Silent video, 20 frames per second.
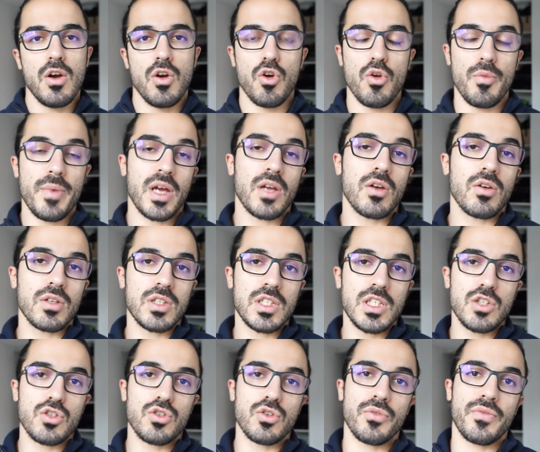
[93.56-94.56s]
Le
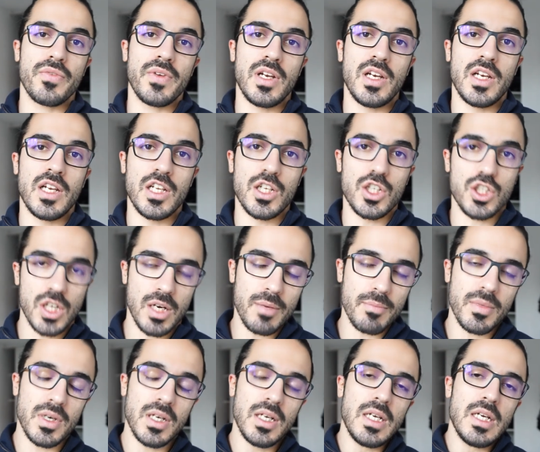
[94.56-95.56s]
mercredi, je fais les
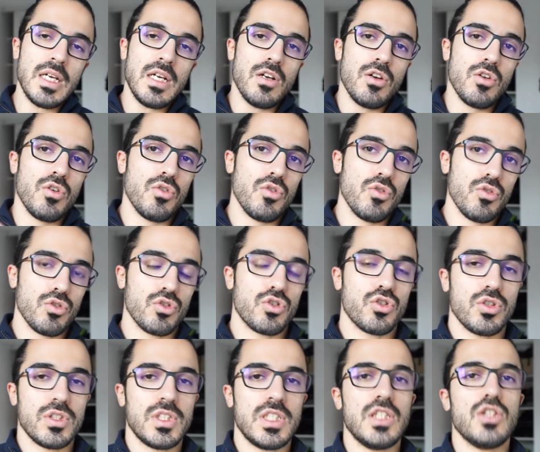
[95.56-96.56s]
jambes. Le
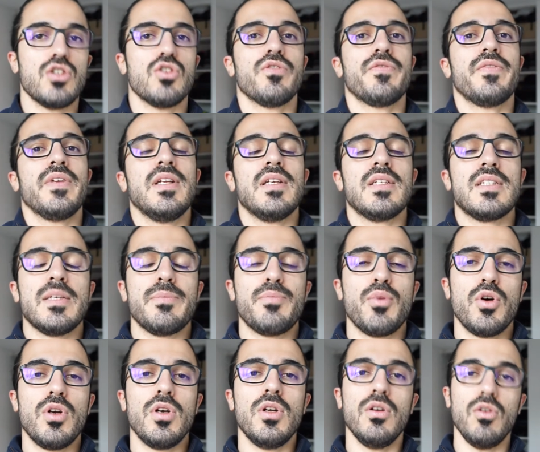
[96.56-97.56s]
jeudi, je fais les
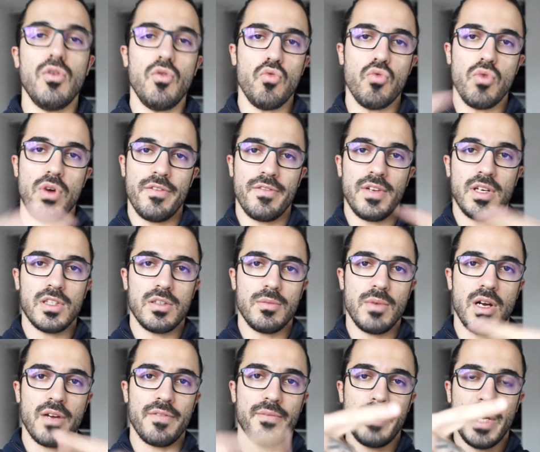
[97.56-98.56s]
épaules. Ou
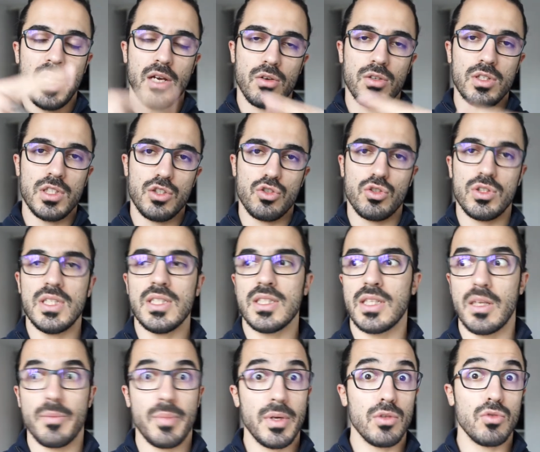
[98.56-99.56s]
inversement, mercredi, jeudi.
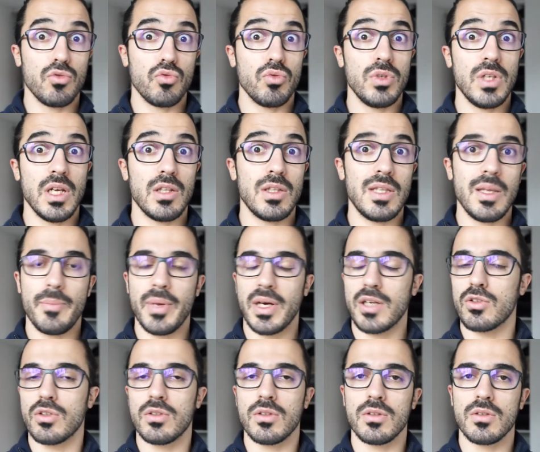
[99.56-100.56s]
Ça dépend d'où il y a des
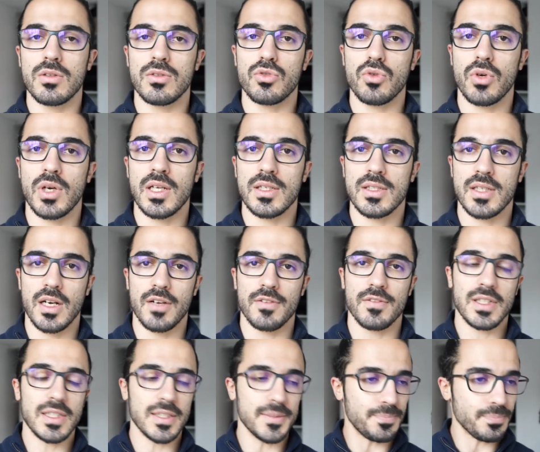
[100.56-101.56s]
personnes sur la salle en
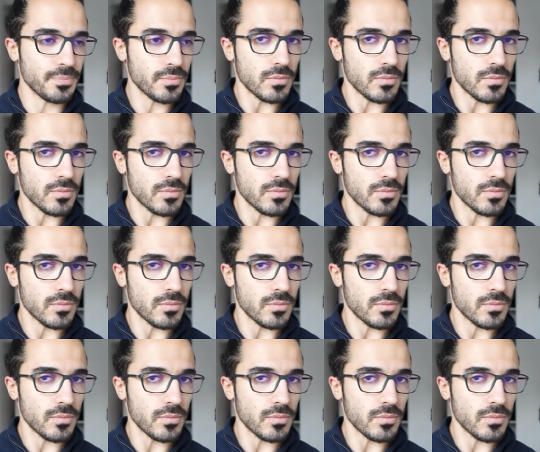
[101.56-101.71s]
fait.